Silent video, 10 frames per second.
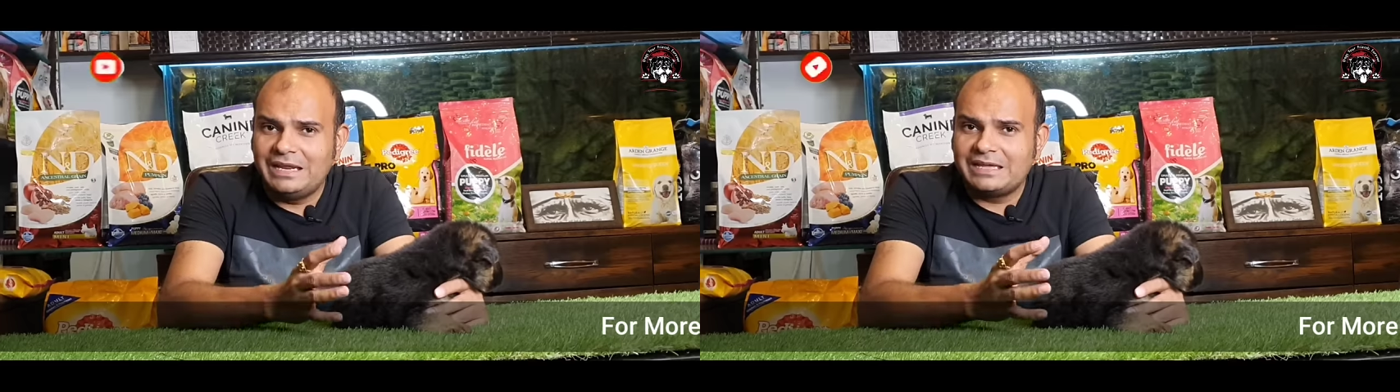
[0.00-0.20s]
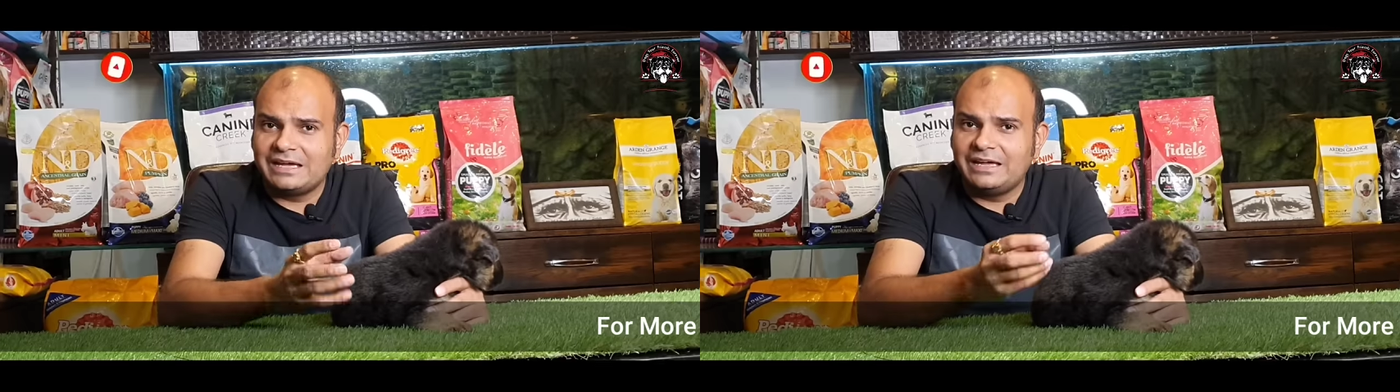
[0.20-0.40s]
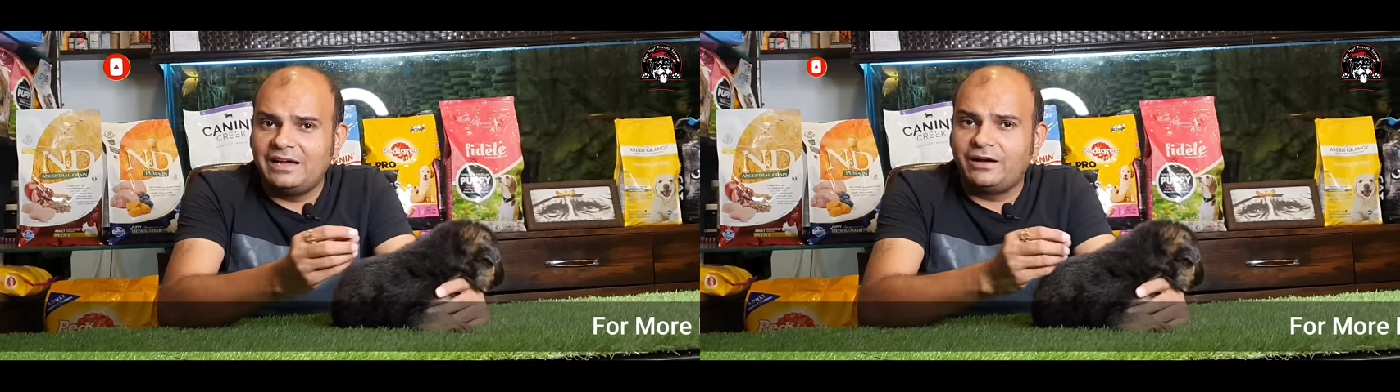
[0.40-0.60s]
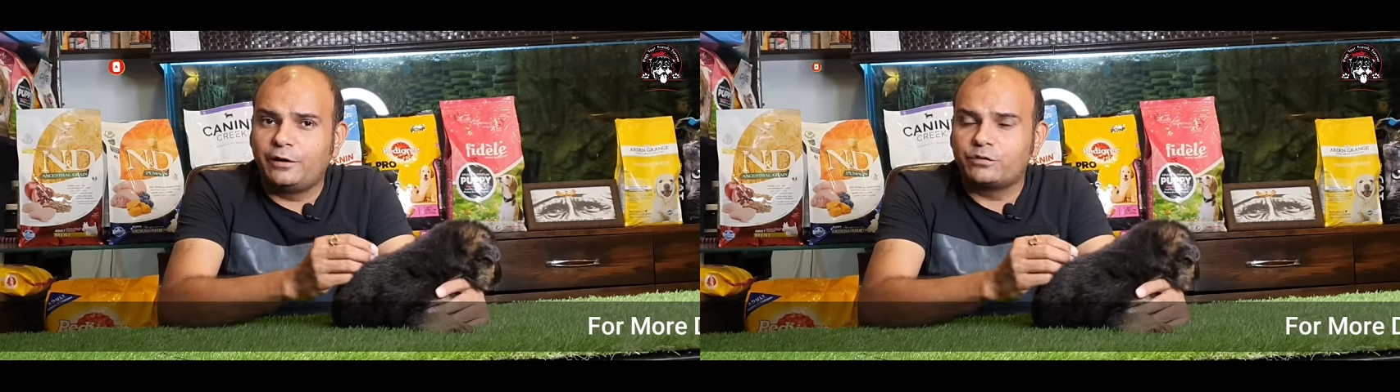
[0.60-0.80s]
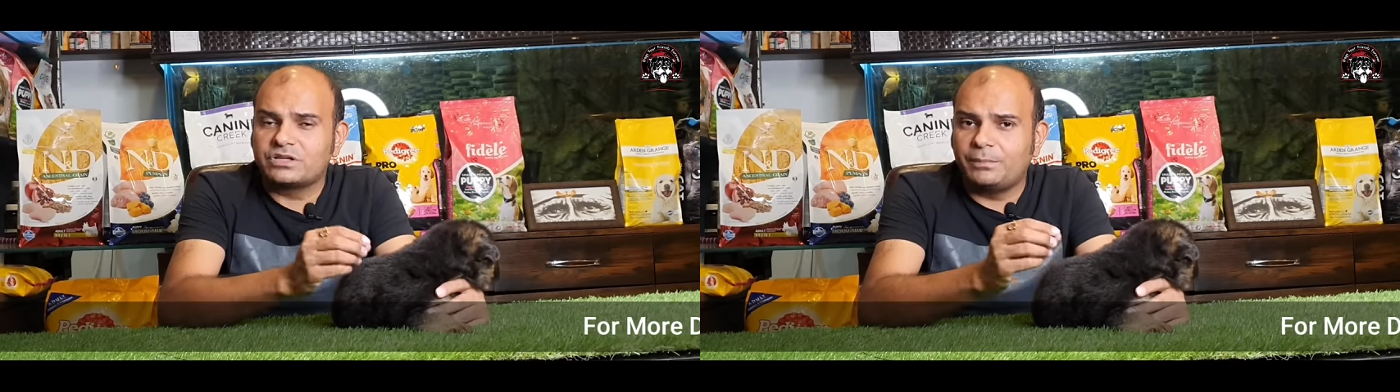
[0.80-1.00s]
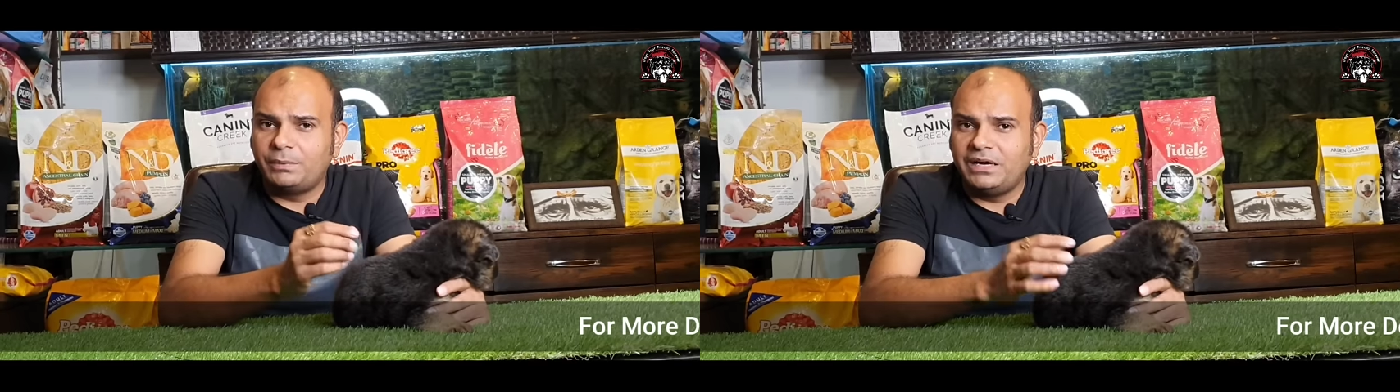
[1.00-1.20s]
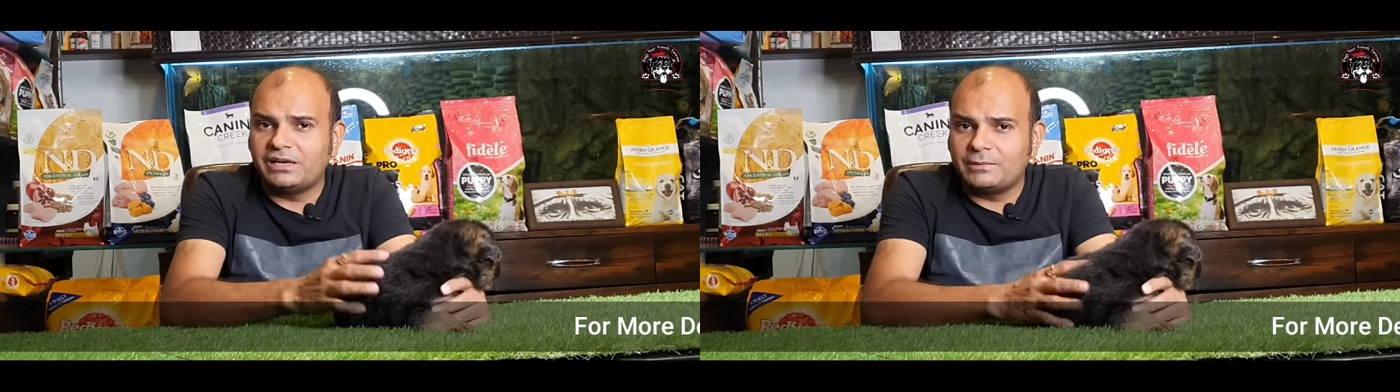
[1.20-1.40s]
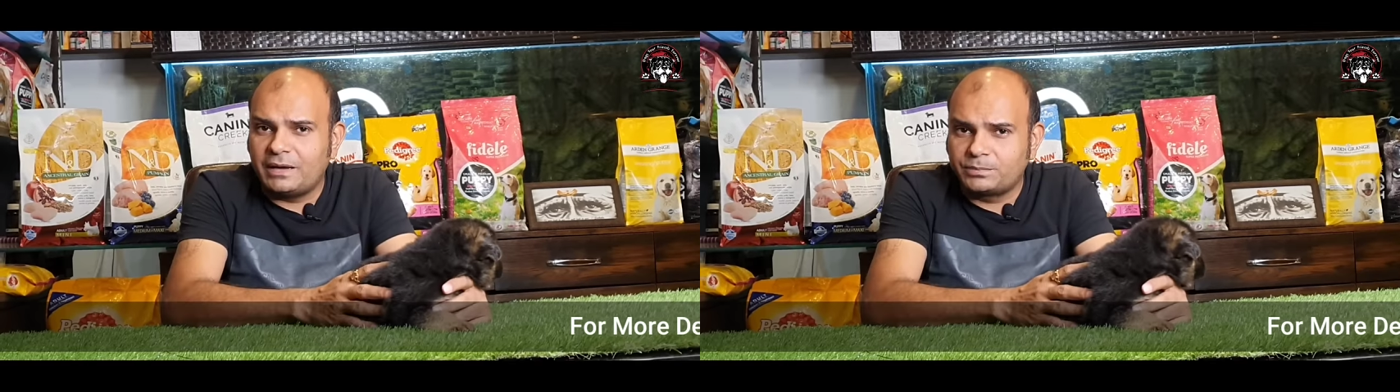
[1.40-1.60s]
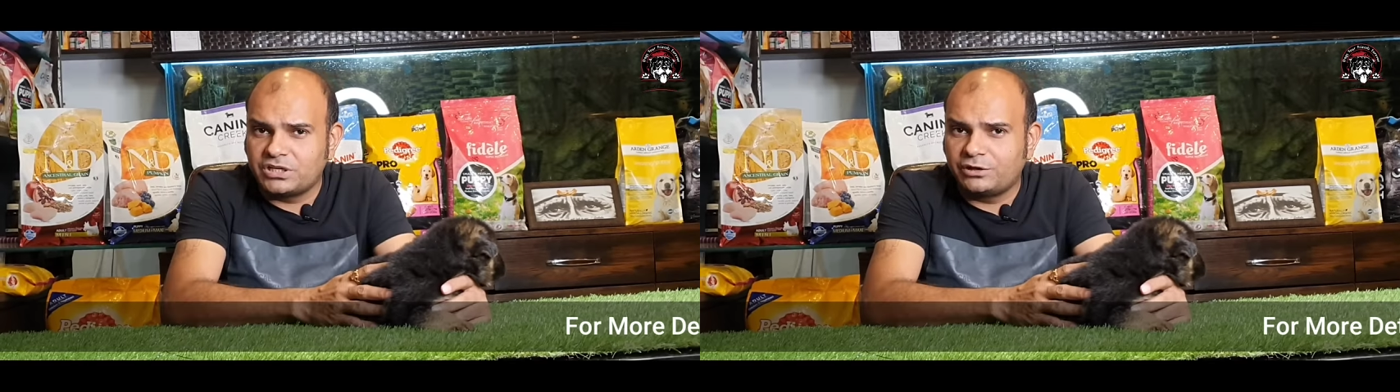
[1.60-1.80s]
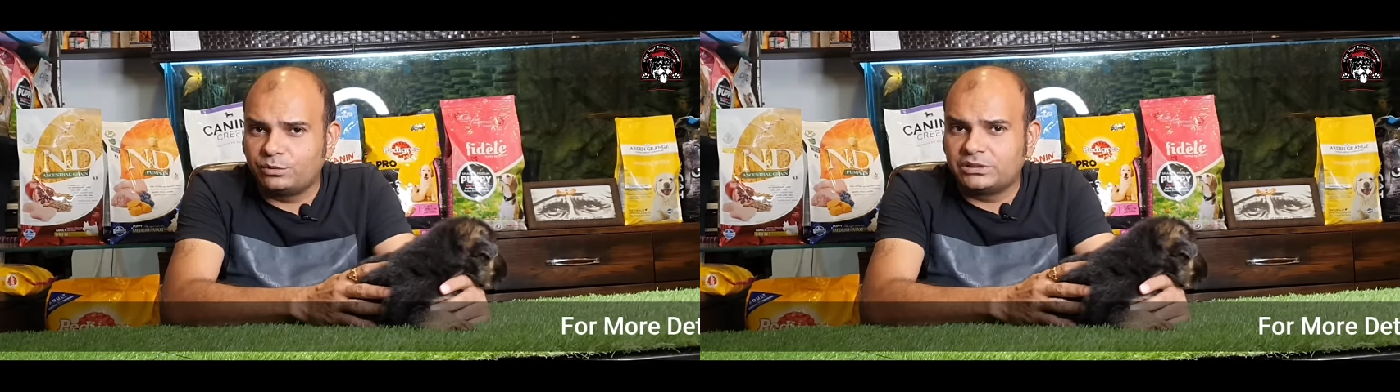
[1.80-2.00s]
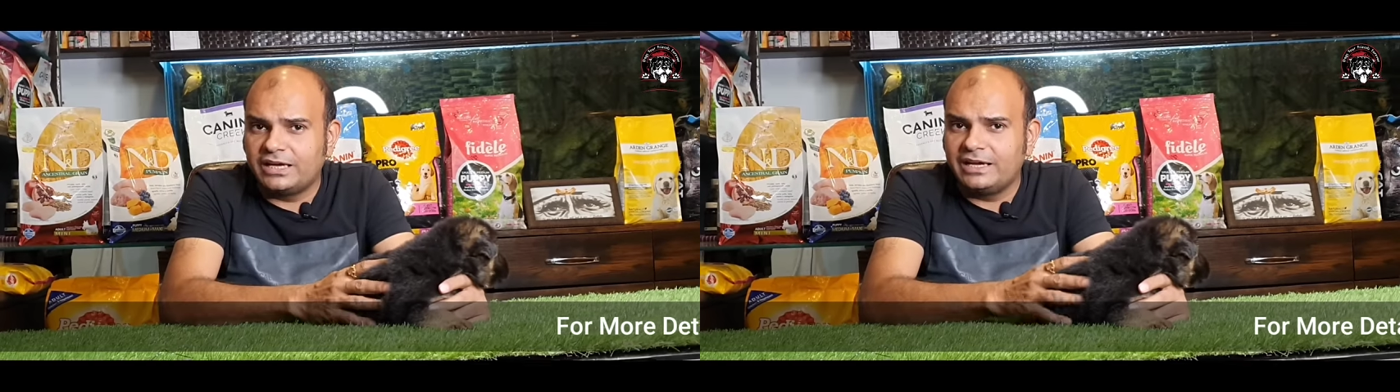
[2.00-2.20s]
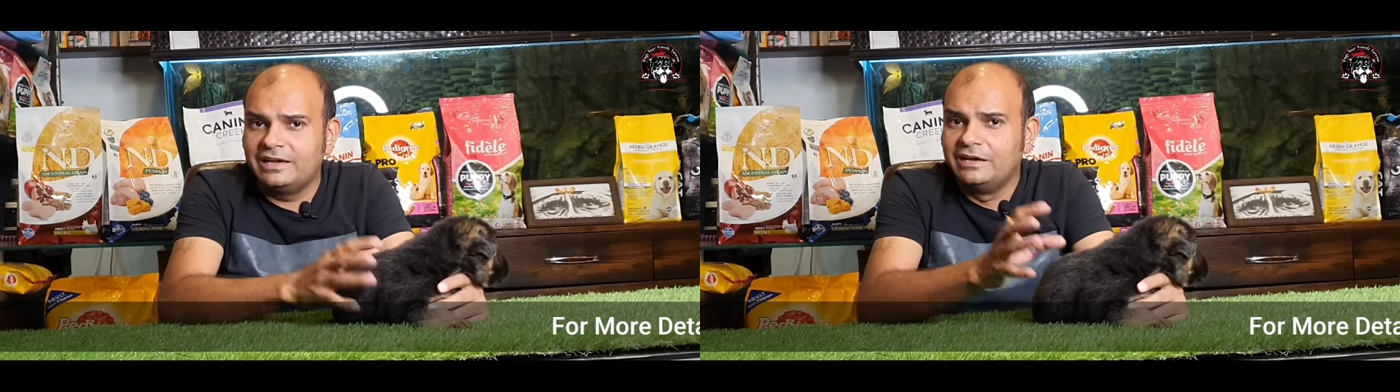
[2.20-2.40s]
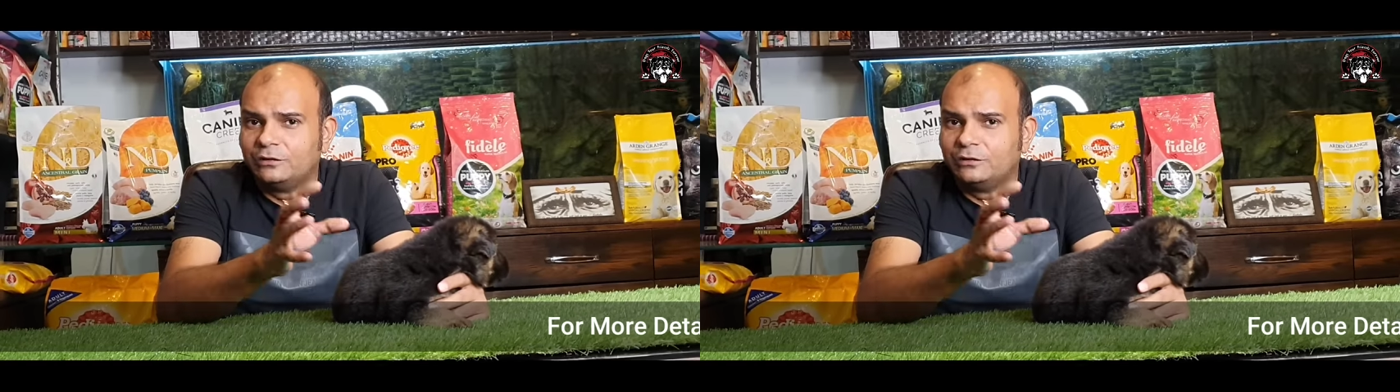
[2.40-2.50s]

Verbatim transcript: लेके आए अगर उसका पेट अपसेट होता है